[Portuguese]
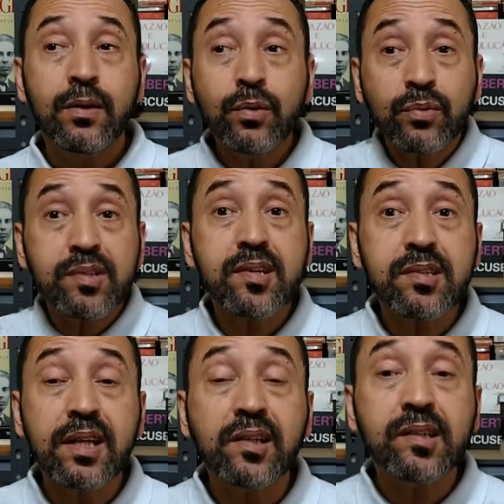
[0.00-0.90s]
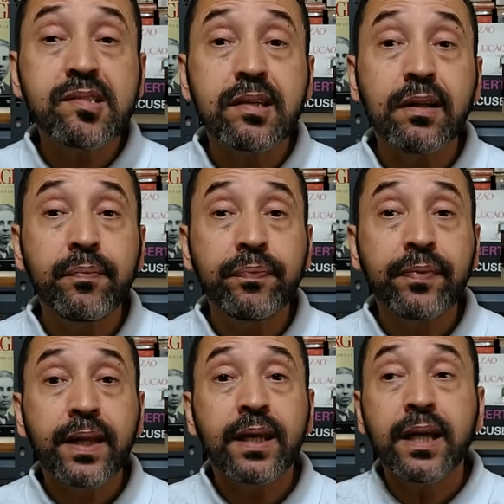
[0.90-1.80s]
Com todas as críticas.
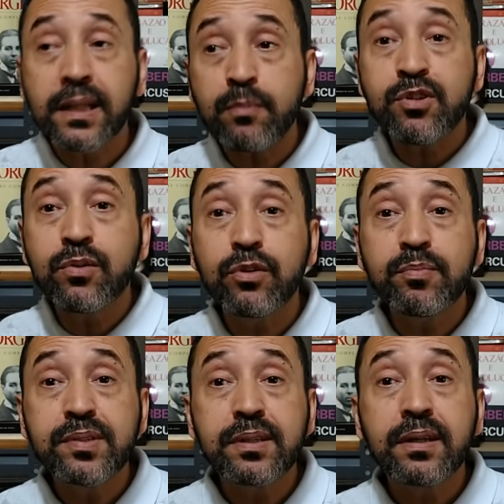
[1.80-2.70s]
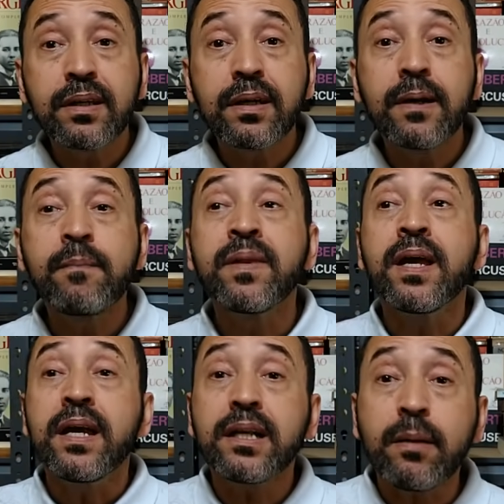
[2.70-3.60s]
Em termos de clubes. E